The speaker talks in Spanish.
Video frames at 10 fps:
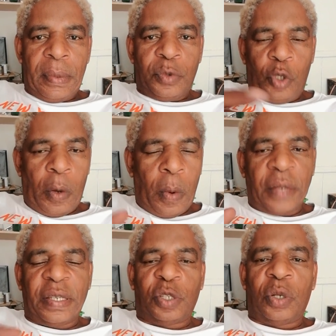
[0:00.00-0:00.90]
Yo lo voy a
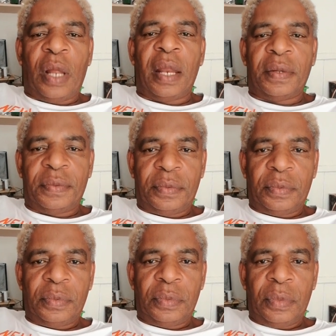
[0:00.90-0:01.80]
asesorar.
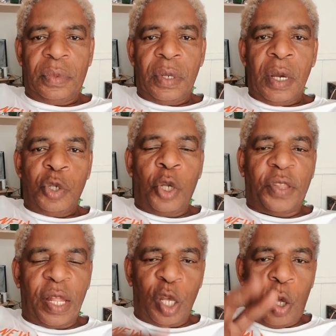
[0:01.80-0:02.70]
Yo he
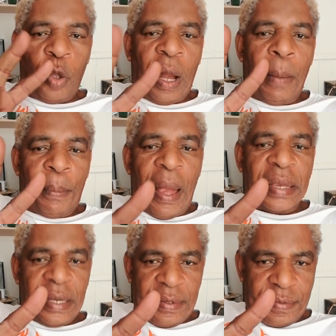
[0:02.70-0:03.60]
tenido dos
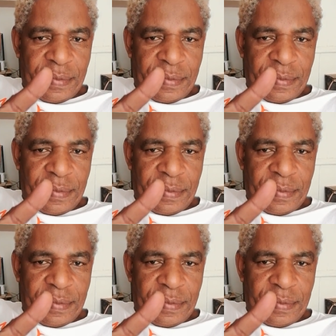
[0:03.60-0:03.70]
campañas